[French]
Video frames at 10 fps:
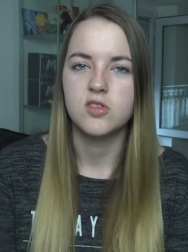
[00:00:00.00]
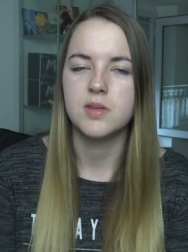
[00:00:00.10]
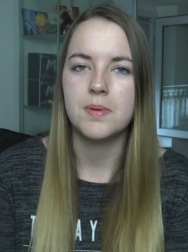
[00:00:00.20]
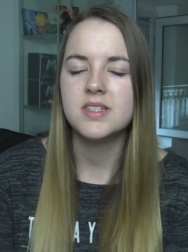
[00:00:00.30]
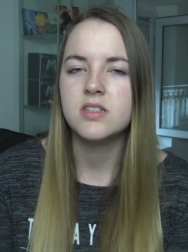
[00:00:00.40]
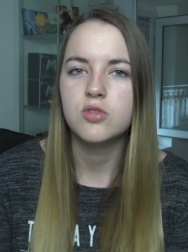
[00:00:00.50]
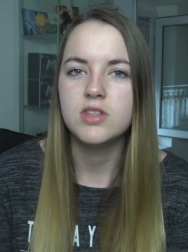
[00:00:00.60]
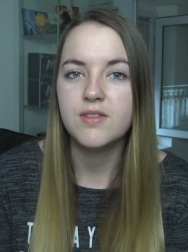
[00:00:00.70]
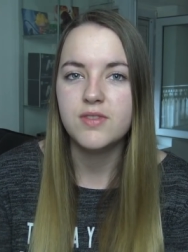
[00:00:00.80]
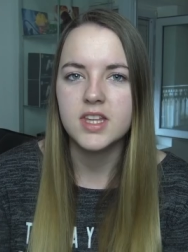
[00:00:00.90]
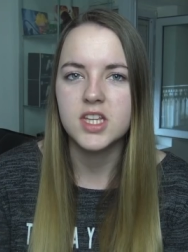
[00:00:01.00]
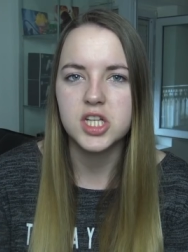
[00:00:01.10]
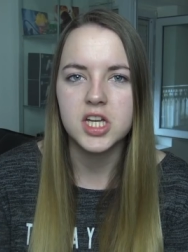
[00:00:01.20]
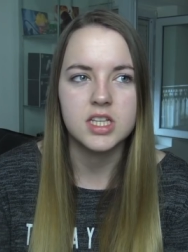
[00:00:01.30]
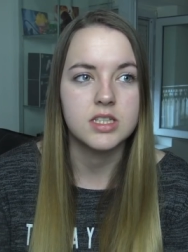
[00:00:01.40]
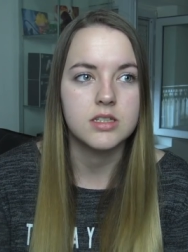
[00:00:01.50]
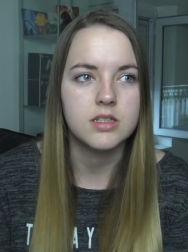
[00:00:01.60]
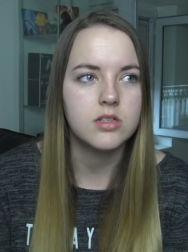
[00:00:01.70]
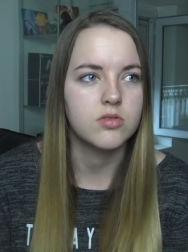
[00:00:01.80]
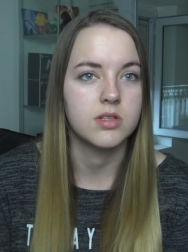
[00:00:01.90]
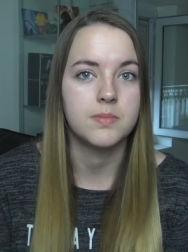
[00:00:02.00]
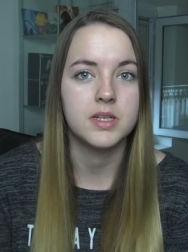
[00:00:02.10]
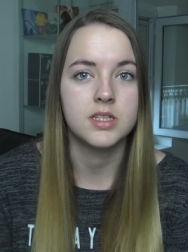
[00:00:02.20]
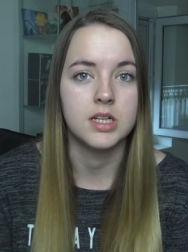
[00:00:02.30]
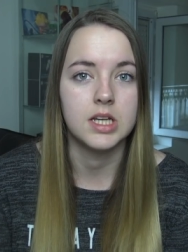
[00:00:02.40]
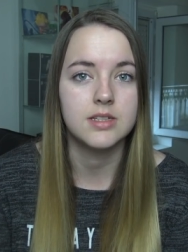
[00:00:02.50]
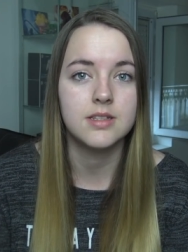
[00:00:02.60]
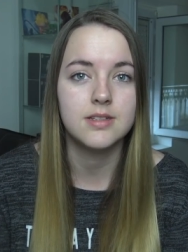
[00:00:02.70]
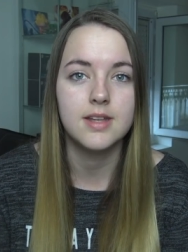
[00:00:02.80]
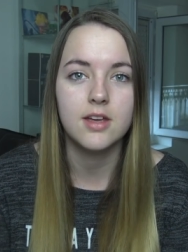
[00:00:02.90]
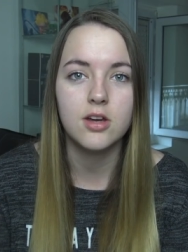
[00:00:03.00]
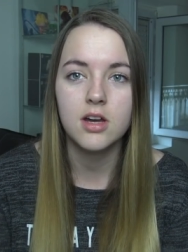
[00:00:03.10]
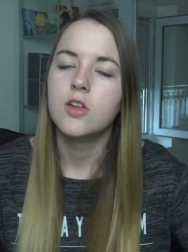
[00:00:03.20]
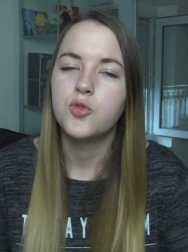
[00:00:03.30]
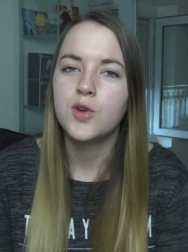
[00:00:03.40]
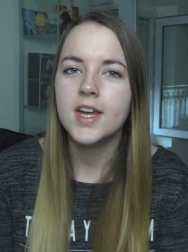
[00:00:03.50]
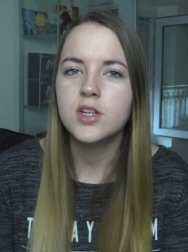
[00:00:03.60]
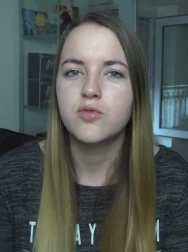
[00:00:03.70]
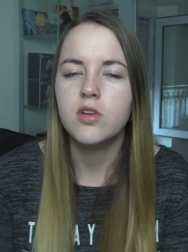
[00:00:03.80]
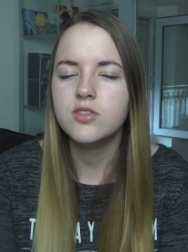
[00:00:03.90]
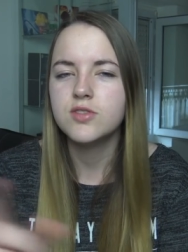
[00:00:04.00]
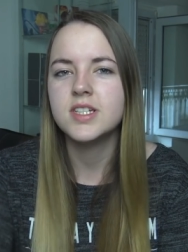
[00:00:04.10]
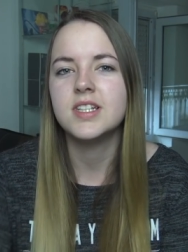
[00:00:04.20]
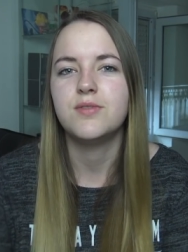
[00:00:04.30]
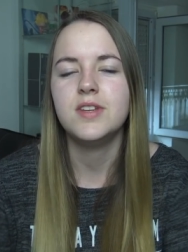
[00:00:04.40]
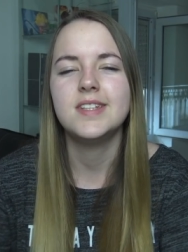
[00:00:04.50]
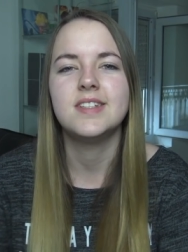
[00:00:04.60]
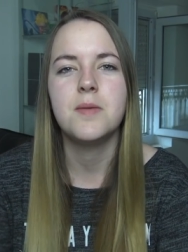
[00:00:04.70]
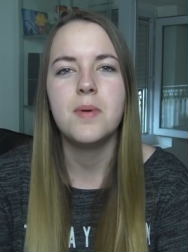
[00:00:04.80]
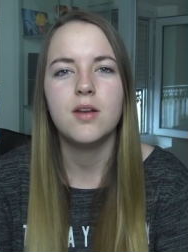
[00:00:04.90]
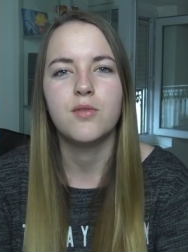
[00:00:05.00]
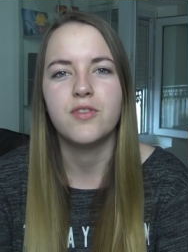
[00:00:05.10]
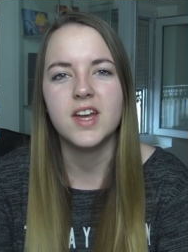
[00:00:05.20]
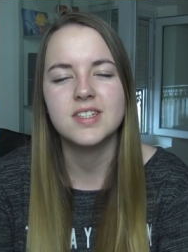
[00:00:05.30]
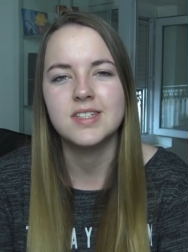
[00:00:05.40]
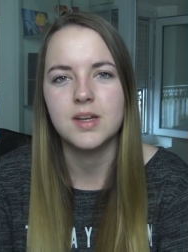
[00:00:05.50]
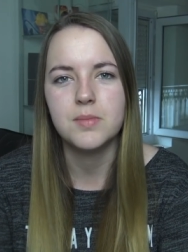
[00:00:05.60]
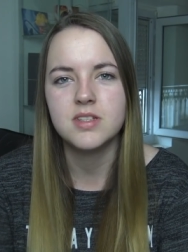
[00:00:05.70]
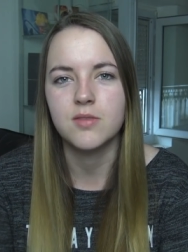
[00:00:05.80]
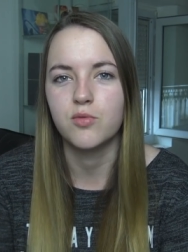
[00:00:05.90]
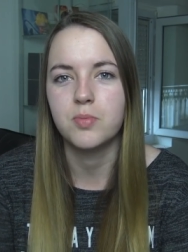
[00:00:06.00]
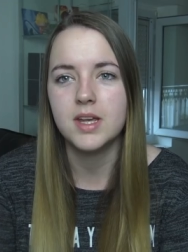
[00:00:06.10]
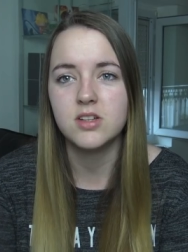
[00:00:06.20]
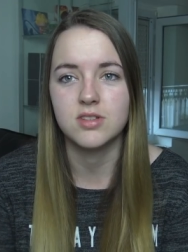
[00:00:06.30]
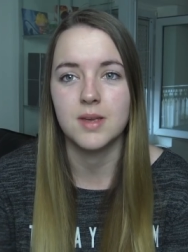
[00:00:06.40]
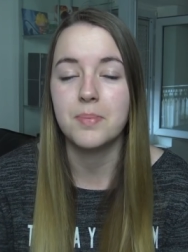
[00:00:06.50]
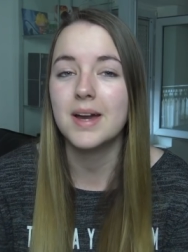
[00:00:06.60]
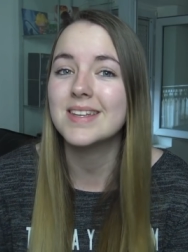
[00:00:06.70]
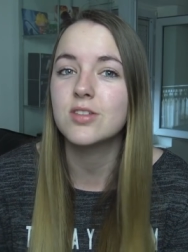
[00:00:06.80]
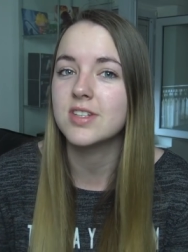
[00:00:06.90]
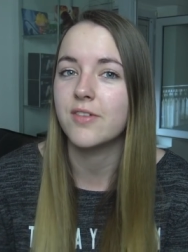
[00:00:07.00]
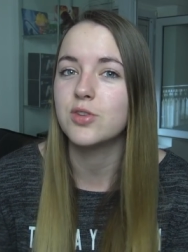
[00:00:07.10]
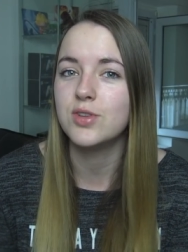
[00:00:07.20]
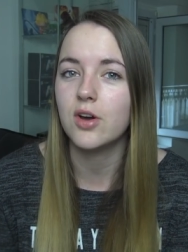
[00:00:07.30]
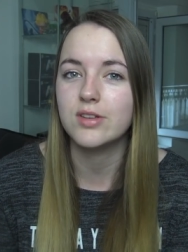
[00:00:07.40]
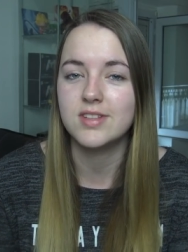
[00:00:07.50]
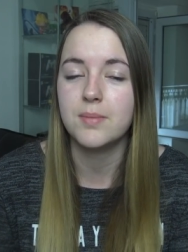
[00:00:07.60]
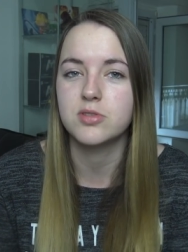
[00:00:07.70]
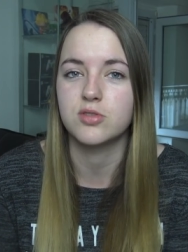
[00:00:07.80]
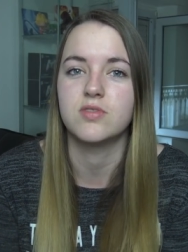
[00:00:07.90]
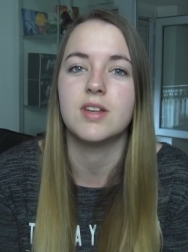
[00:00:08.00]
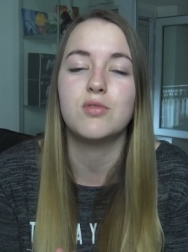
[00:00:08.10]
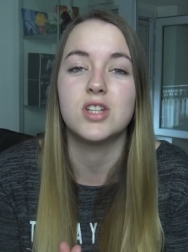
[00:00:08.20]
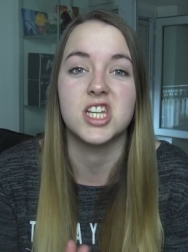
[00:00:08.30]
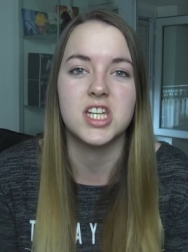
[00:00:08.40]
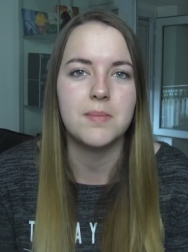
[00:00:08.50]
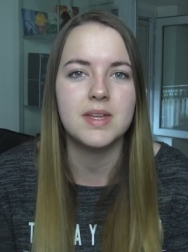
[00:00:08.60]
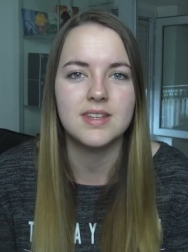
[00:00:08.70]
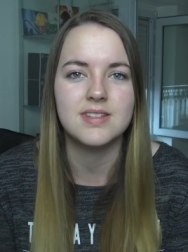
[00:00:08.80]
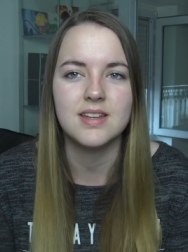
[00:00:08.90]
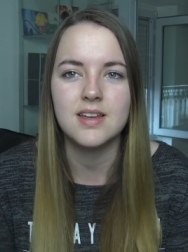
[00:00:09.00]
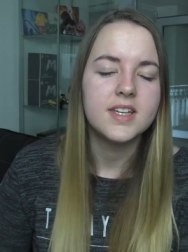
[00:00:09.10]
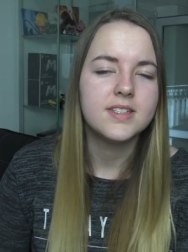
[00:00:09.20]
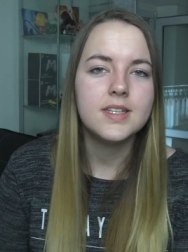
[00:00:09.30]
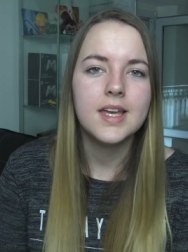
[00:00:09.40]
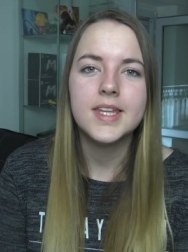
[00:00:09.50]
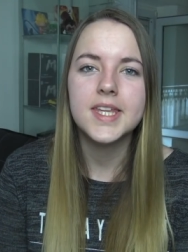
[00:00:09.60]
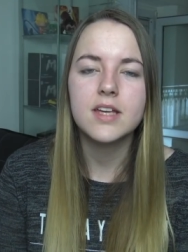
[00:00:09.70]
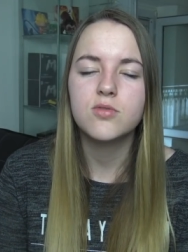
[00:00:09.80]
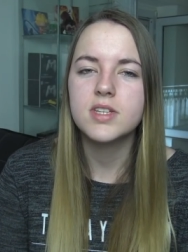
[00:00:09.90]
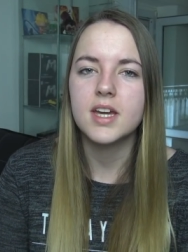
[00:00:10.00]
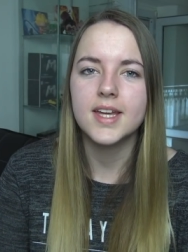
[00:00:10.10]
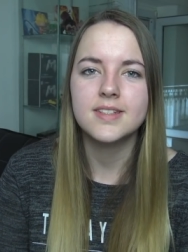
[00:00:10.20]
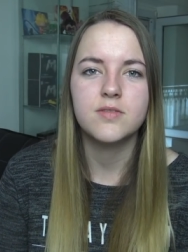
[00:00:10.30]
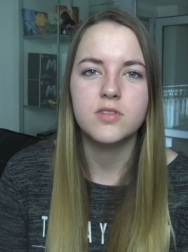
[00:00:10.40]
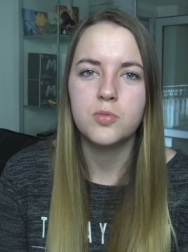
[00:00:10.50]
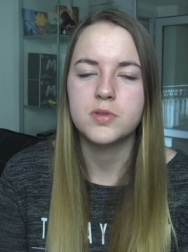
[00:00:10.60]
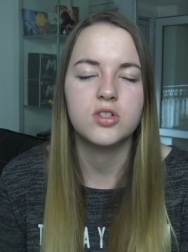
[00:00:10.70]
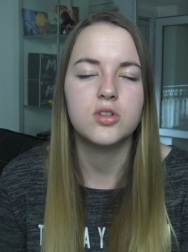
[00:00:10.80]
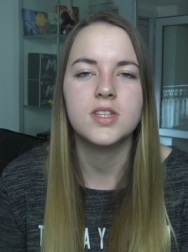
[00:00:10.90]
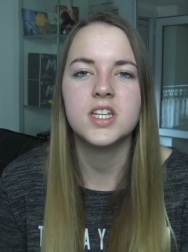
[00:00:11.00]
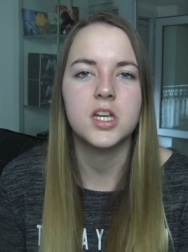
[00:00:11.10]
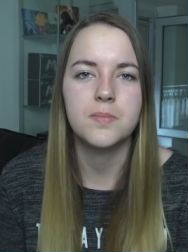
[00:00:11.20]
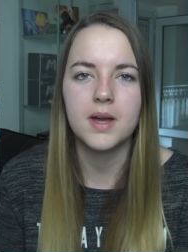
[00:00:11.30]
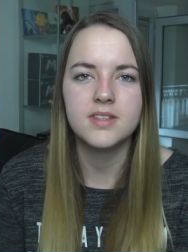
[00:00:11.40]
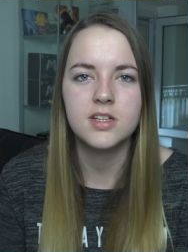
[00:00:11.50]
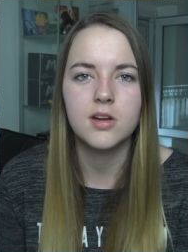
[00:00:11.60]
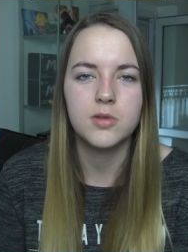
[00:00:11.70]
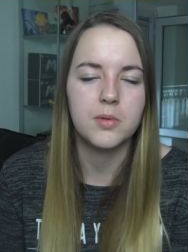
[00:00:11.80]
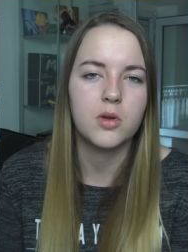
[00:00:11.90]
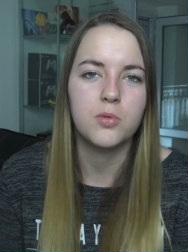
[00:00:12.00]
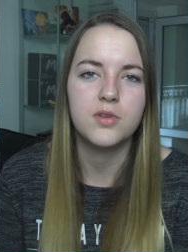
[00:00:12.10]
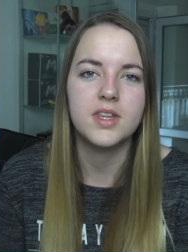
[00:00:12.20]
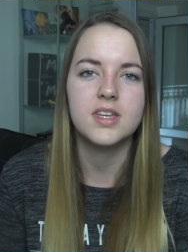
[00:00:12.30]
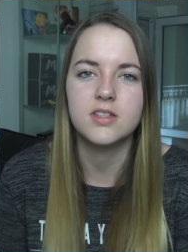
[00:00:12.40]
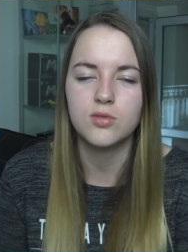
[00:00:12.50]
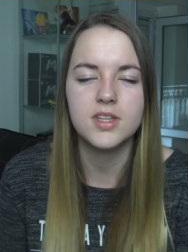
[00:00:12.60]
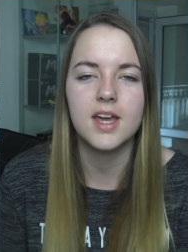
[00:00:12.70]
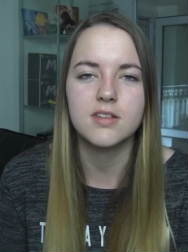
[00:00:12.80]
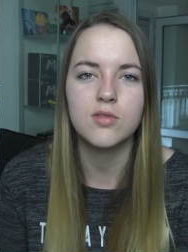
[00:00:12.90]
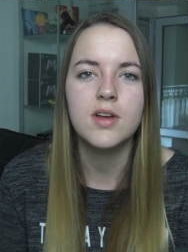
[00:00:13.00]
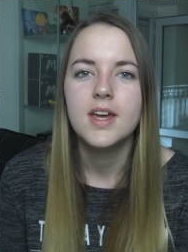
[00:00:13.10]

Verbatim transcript: Je sais pas si ce défi a déjà existé, je sais pas s'il existe d'ailleurs. Dans tous les cas, je vous lance aussi le défi, n'hésitez pas à le faire si jamais ça vous plaît. Je sais pas qu'est-ce que ça va donner en résultat parce que je vous avoue que j'ai jamais testé. Et s'il y a des garçons qui regardent cette vidéo, parce que je sais que j'ai une partie quand même de ma communauté qui sont des garçons,